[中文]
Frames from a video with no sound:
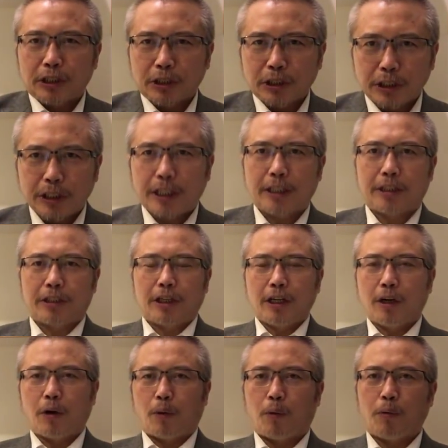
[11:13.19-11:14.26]
失业的
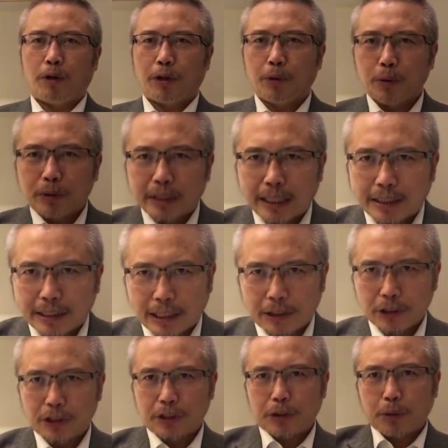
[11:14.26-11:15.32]
人口留在
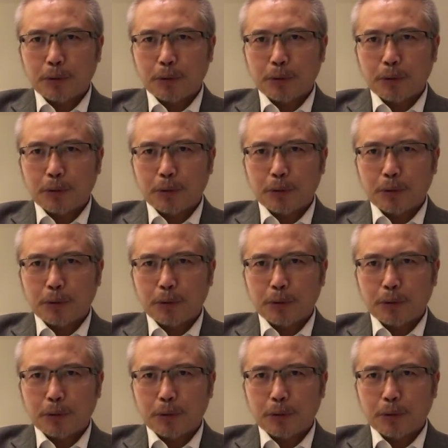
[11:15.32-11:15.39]
城市，